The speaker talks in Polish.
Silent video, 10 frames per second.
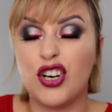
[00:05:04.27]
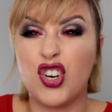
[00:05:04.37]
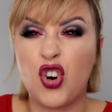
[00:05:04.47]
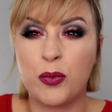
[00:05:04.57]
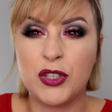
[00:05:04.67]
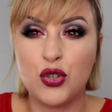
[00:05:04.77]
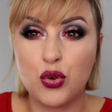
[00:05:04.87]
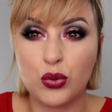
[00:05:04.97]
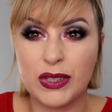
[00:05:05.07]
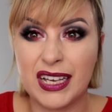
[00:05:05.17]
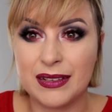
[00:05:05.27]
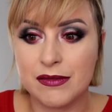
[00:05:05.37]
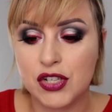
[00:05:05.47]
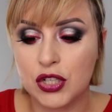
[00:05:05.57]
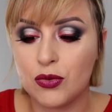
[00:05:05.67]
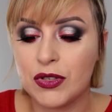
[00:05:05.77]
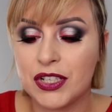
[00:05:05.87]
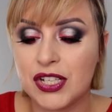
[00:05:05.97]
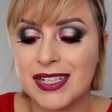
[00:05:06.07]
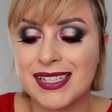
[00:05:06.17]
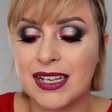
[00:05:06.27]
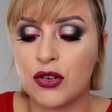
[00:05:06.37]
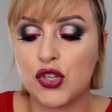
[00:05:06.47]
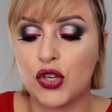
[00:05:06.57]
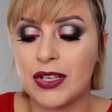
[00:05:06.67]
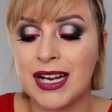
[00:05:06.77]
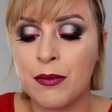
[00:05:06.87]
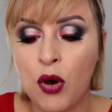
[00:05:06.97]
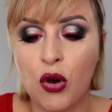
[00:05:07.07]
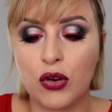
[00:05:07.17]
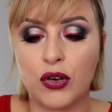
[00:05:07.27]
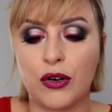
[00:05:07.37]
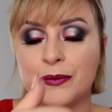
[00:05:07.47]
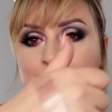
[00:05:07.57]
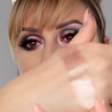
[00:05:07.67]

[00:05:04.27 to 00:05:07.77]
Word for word: robi grudę, szczególnie jeśli jest nanoszony na mokro.